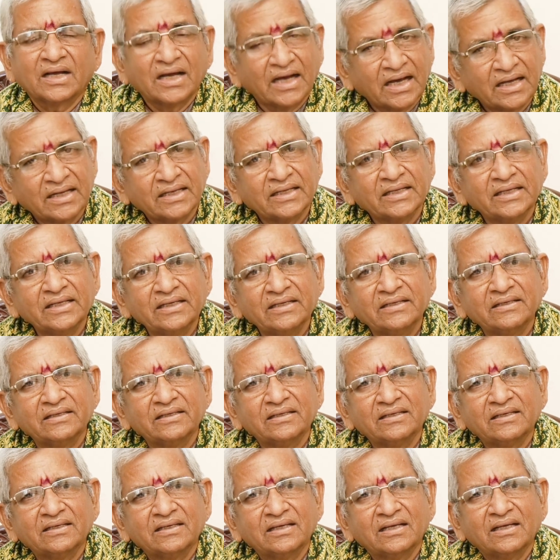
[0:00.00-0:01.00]
కానీ
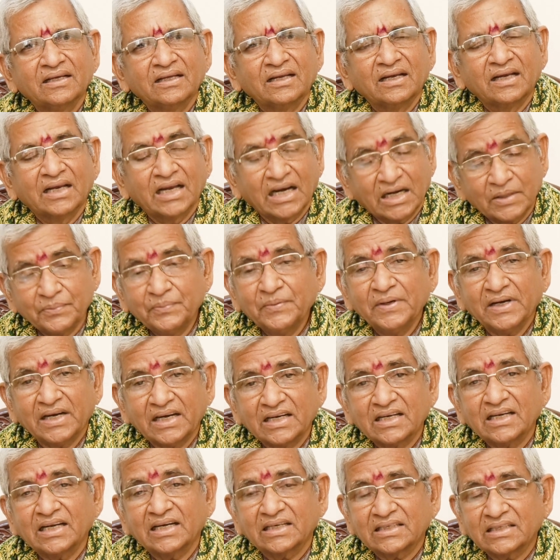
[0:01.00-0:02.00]
లక్ష్మీ
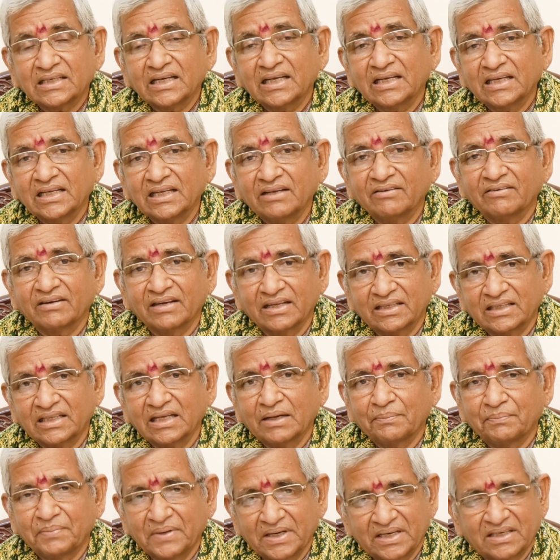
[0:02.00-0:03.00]
కటాక్షాన్ని ఎవరైతే
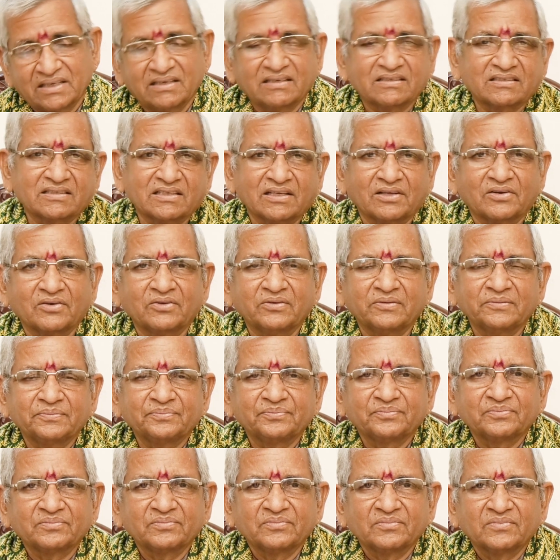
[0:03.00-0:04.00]
అపేక్షిస్తారో
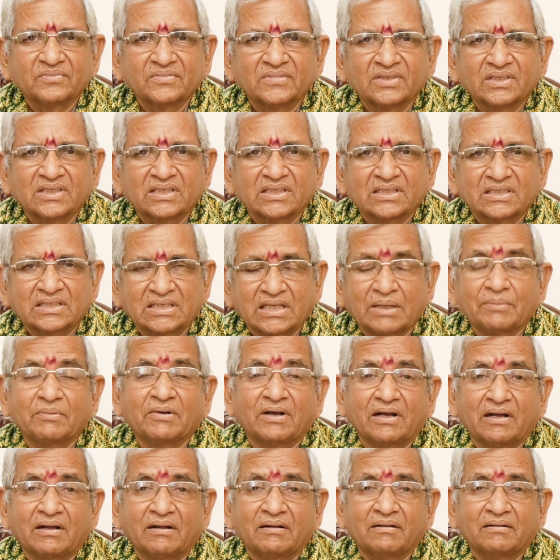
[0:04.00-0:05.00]
శ్రమ
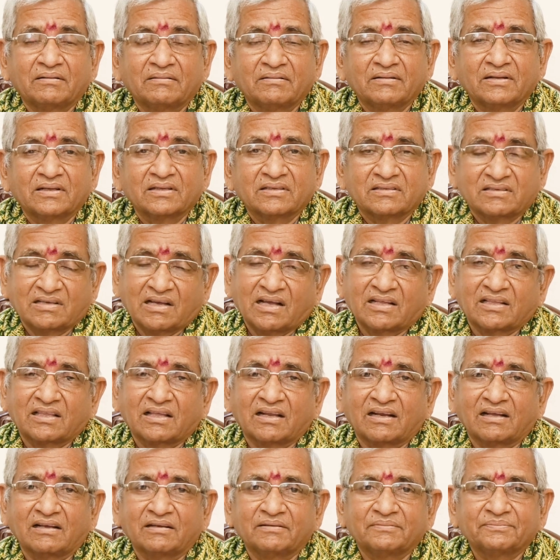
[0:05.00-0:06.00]

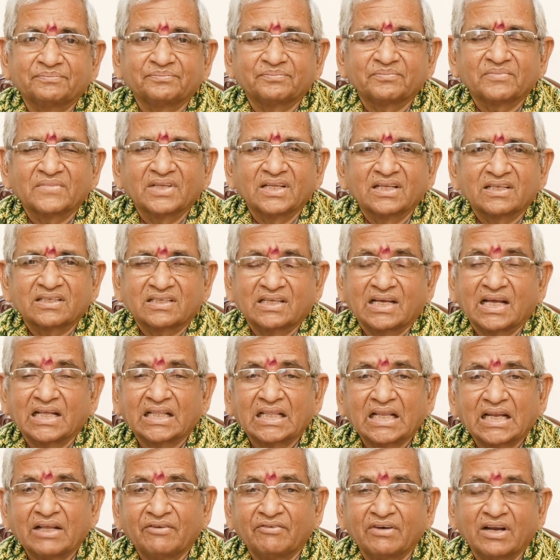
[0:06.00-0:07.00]
సాధన
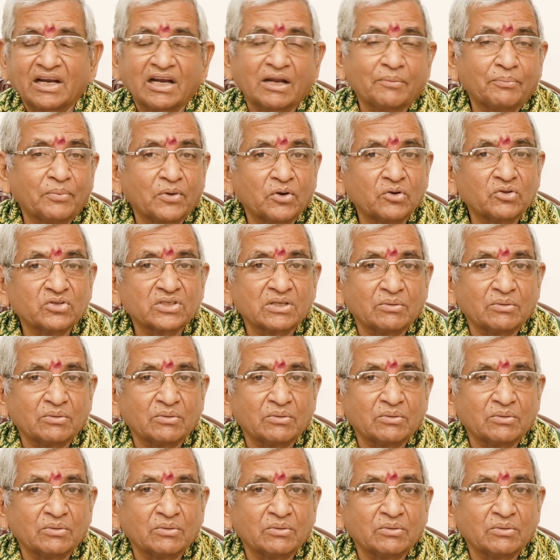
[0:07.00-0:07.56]
సాధన వలన పనులు